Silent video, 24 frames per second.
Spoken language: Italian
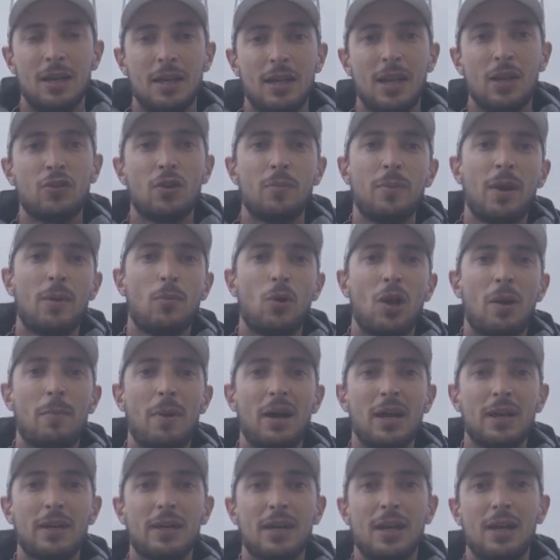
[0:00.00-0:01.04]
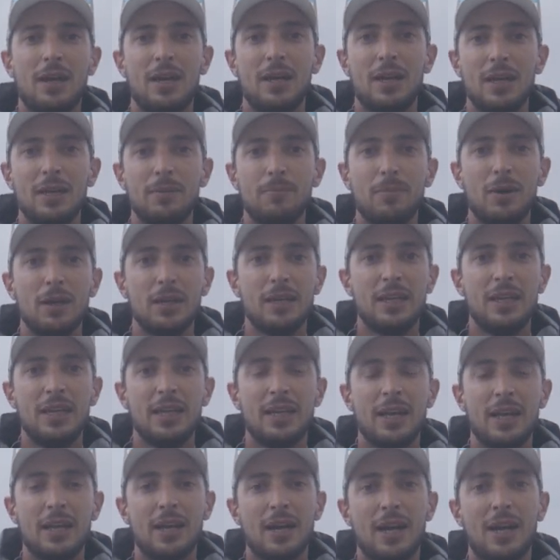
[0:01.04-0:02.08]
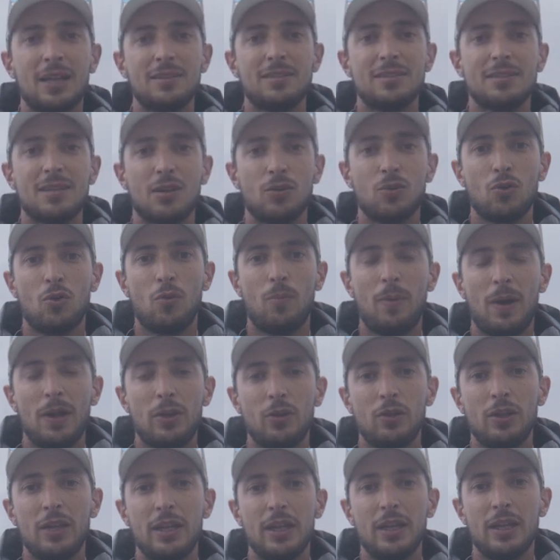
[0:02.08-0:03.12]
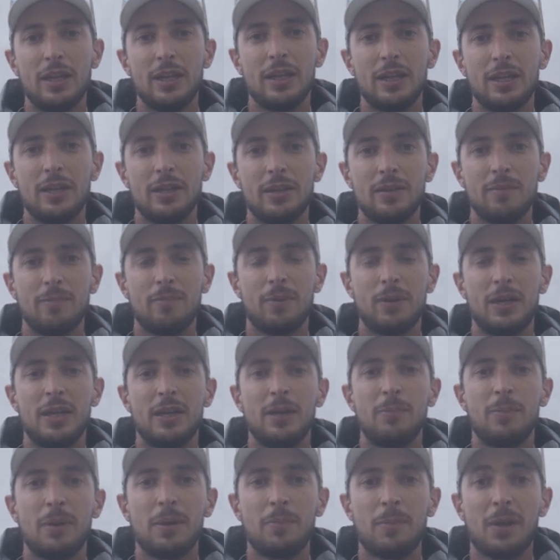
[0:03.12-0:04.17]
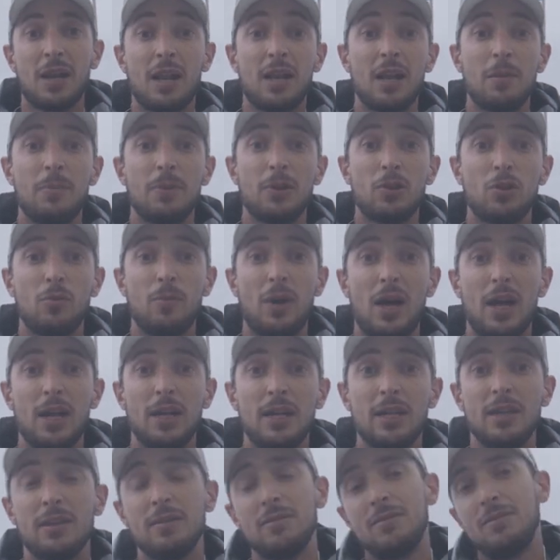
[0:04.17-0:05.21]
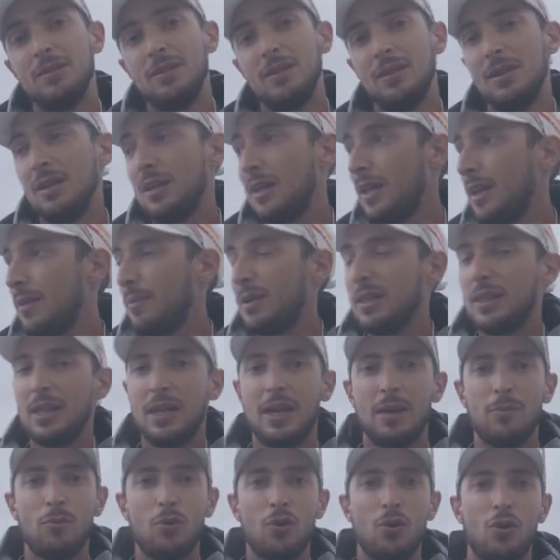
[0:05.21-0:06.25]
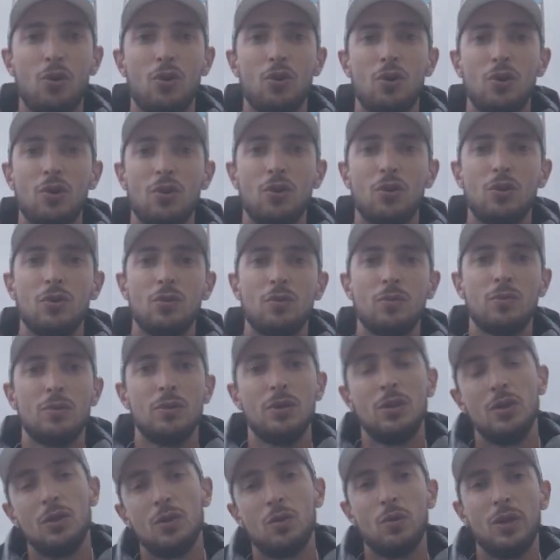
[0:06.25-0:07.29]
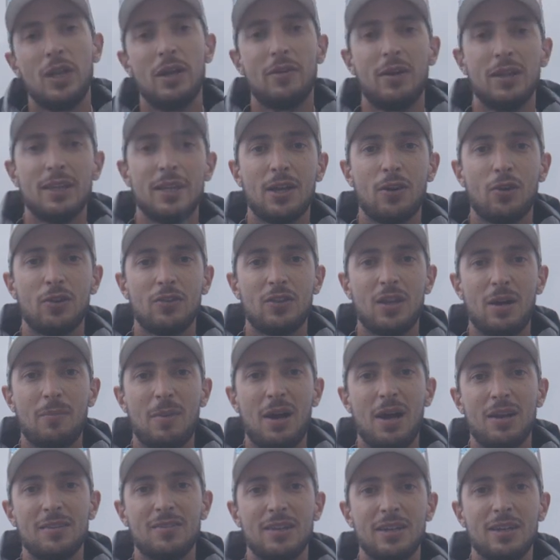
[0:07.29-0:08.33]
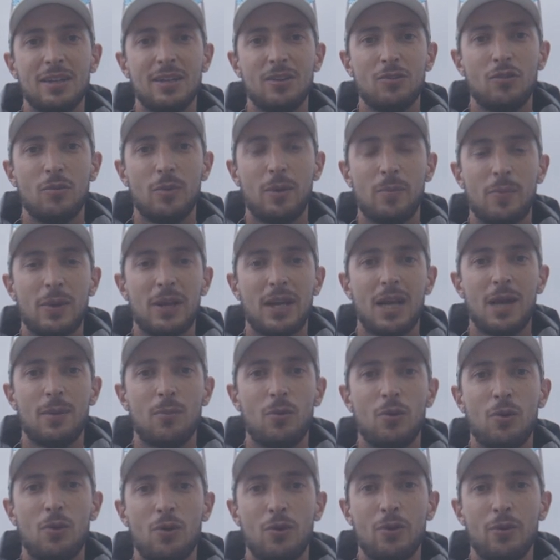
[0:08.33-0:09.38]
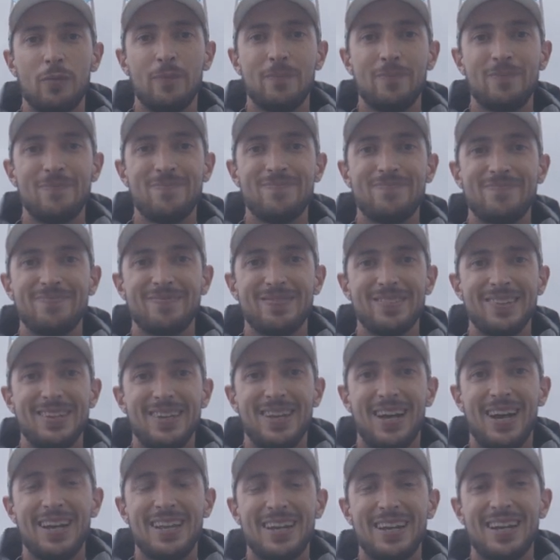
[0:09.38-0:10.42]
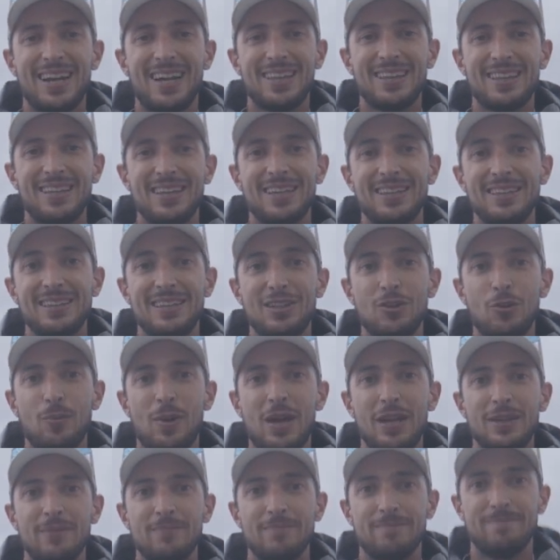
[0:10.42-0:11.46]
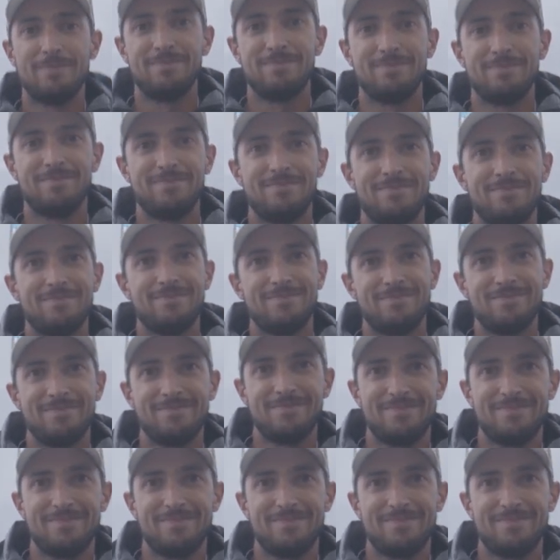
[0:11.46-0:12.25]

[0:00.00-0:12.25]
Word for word: Adesso abbiamo la banca in banchina, i ragazzi stanno occupando di riprepararla per domani la rimetteremo qui davanti alla nostra base e ci prepariamo alle regate di domani.